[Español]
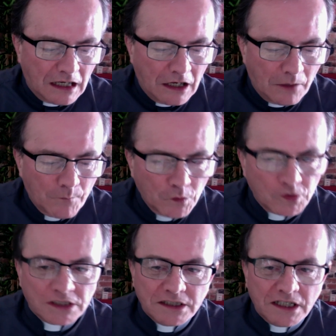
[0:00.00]

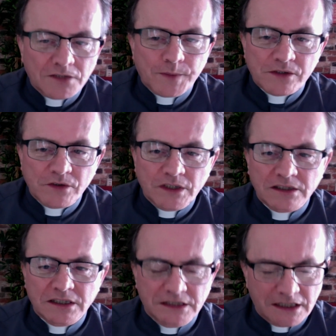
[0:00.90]
Muchas de las personas
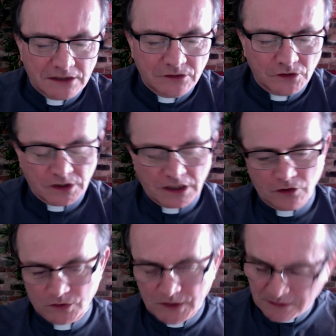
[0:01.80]
que llegan donde
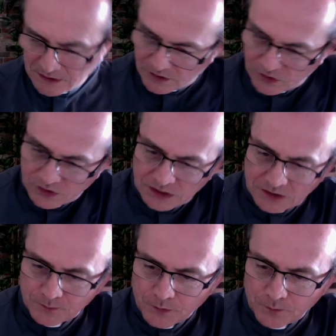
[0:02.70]
los sacerdotes
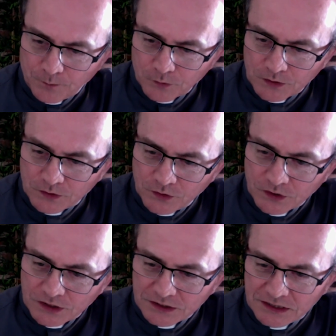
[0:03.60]
por
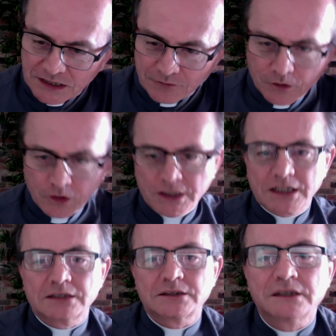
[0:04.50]
posesiones
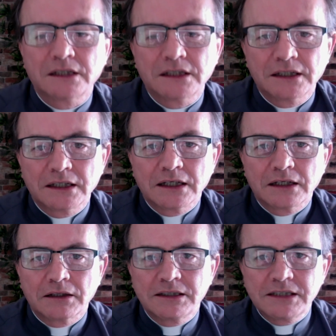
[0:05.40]
diabólicas
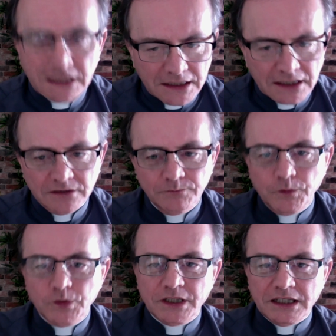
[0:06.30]
llegan
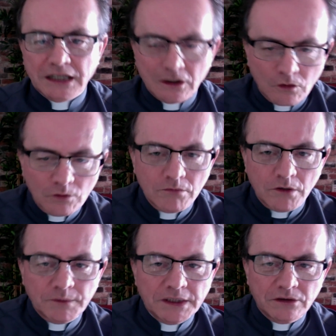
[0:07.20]
porque en algún
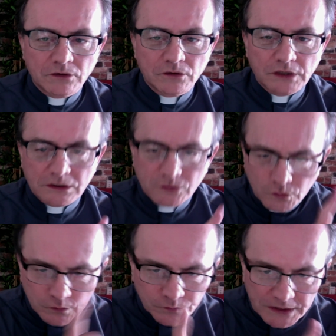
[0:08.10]
momento de
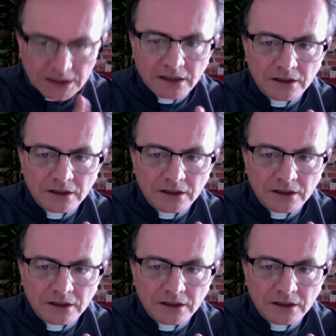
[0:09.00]
su vida